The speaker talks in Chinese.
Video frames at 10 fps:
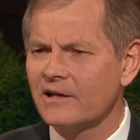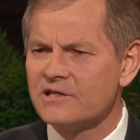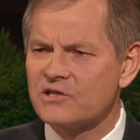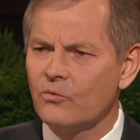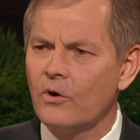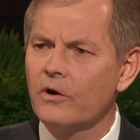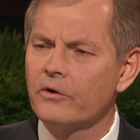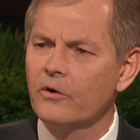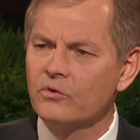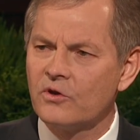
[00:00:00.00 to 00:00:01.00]
她向
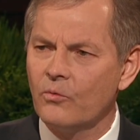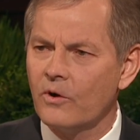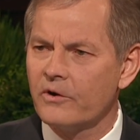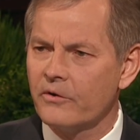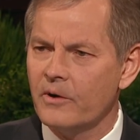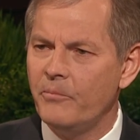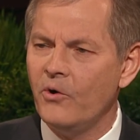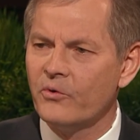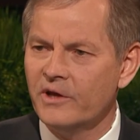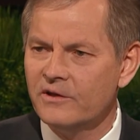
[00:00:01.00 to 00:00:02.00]
对手展现这种
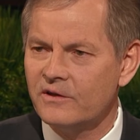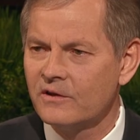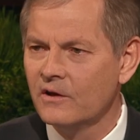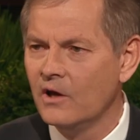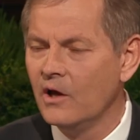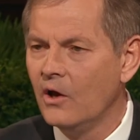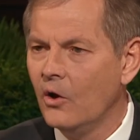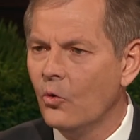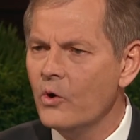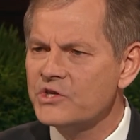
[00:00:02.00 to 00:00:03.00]
不寻寻常
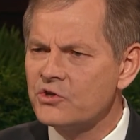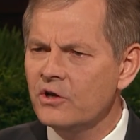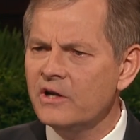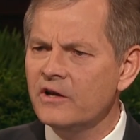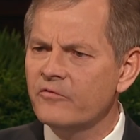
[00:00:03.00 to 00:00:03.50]
的仁慈的